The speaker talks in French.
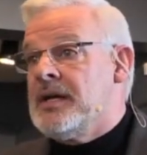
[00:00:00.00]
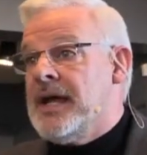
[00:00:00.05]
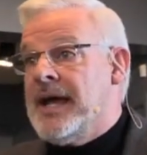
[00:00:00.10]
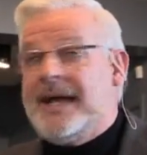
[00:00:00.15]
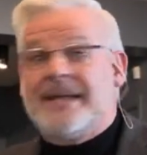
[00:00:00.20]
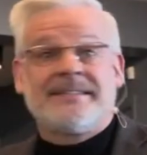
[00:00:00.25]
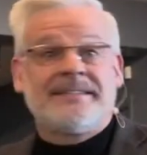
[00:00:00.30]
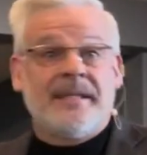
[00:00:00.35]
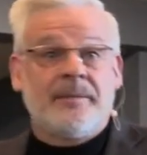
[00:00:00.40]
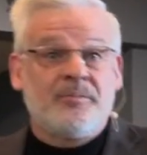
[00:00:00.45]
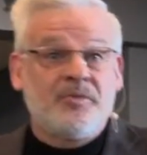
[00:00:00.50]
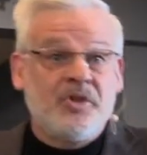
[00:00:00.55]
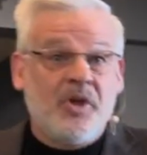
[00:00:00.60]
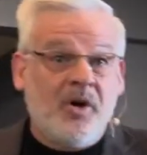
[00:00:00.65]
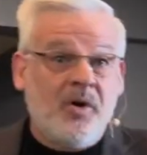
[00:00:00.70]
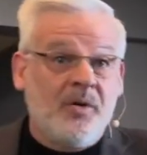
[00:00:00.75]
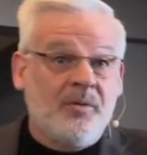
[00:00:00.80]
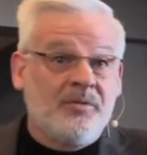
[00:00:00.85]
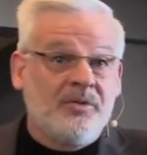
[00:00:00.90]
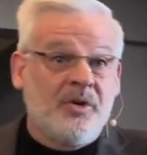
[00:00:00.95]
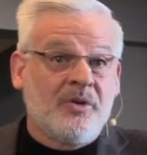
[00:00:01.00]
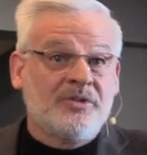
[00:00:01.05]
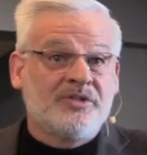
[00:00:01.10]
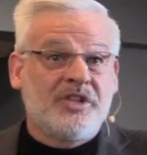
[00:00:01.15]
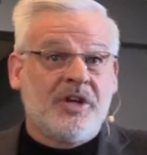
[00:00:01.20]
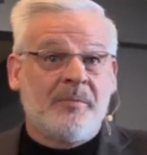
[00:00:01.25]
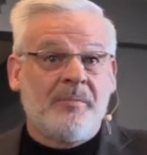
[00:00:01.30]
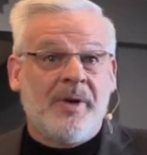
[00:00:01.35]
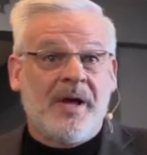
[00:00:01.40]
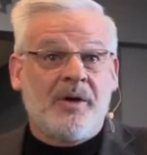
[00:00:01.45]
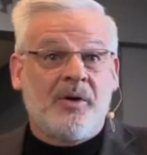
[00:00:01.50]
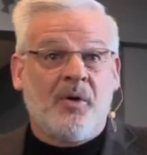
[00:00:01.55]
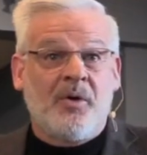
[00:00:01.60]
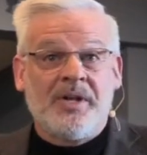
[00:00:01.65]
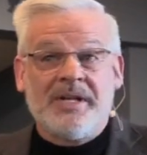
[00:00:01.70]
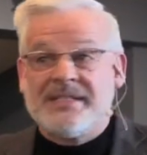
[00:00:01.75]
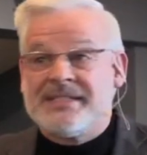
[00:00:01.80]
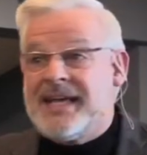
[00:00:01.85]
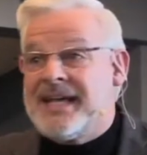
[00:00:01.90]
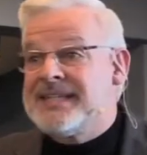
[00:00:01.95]
acceptions, non seulement qu'on
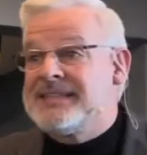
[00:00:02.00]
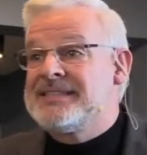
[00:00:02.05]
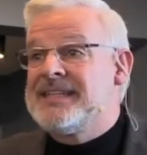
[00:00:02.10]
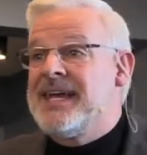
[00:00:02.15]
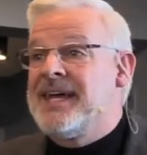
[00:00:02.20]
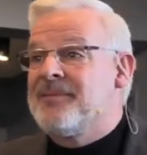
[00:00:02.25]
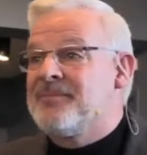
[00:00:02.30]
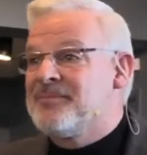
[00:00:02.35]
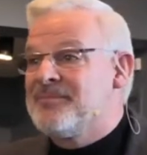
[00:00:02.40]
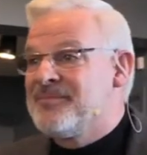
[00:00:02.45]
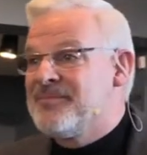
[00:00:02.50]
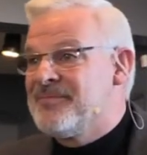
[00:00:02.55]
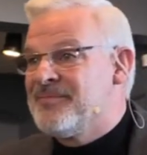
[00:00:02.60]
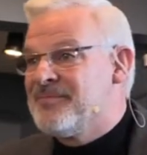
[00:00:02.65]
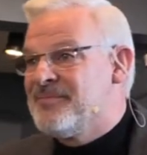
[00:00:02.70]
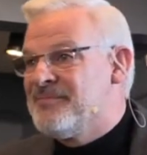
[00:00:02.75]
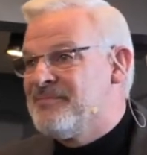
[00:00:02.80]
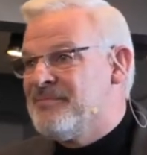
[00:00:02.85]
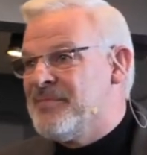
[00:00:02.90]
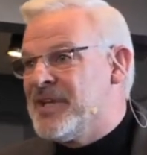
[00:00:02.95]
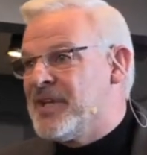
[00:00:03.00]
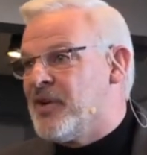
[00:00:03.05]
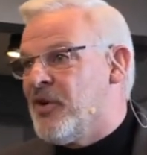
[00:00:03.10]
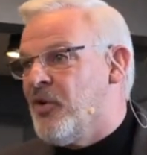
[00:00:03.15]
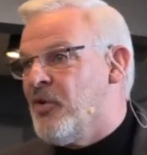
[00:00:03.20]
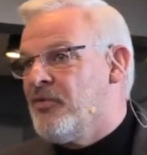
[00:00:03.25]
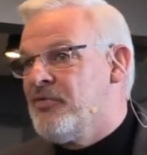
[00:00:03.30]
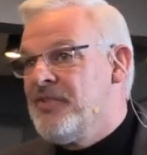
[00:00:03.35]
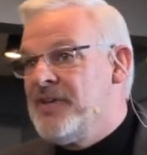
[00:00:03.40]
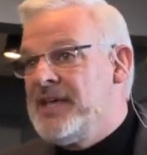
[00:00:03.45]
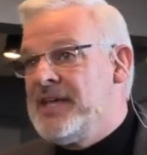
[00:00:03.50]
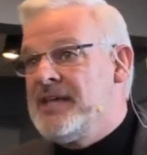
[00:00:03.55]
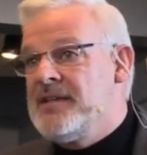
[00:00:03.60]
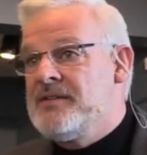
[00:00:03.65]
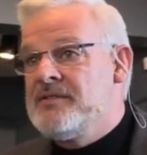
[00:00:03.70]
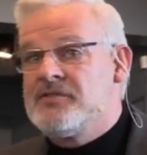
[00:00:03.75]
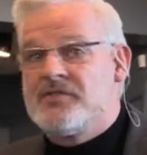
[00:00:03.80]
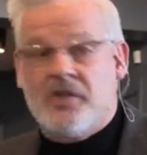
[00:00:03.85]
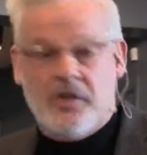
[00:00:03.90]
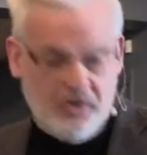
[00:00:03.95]
les accepte, mais qu'on
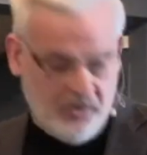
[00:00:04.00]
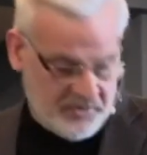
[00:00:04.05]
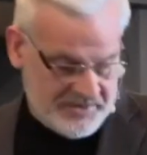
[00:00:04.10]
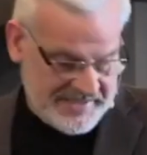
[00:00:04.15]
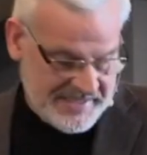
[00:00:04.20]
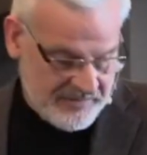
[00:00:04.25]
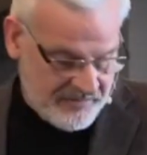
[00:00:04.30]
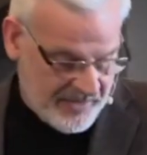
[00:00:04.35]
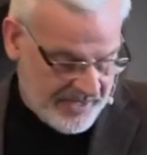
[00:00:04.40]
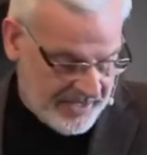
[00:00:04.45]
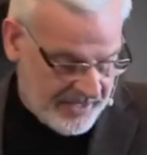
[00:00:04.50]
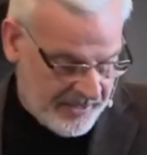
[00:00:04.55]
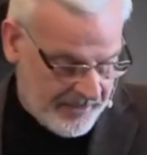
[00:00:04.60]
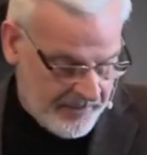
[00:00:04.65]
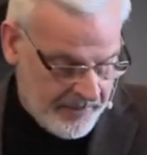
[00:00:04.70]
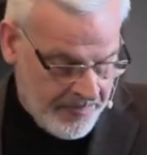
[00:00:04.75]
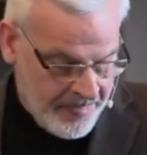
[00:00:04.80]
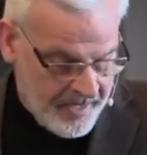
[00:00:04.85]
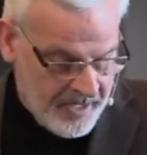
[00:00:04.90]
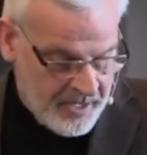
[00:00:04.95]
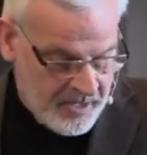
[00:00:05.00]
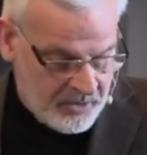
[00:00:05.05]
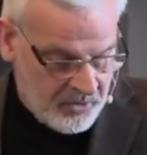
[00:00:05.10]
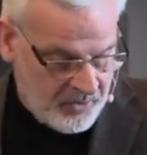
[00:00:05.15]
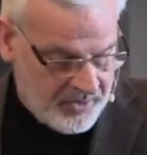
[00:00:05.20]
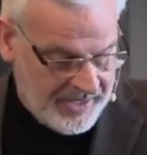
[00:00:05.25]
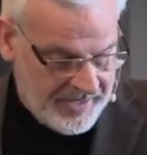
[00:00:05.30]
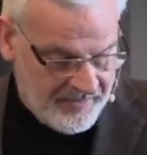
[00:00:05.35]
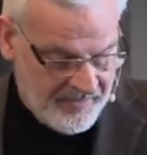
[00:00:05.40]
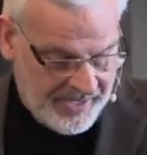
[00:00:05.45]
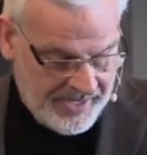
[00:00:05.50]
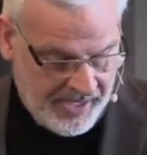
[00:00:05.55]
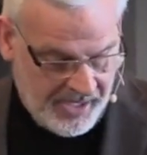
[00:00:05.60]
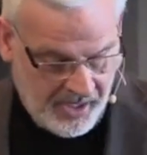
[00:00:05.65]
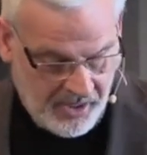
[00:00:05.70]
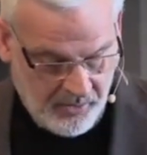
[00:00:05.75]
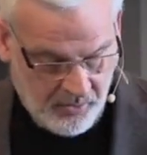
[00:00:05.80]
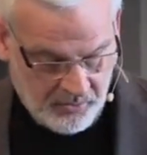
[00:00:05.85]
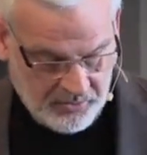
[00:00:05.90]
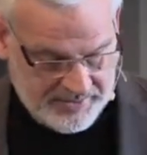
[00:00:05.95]
vive selon ces valeurs. Donc, les
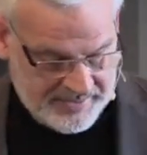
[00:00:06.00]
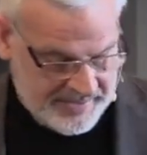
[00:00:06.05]
valeurs, on le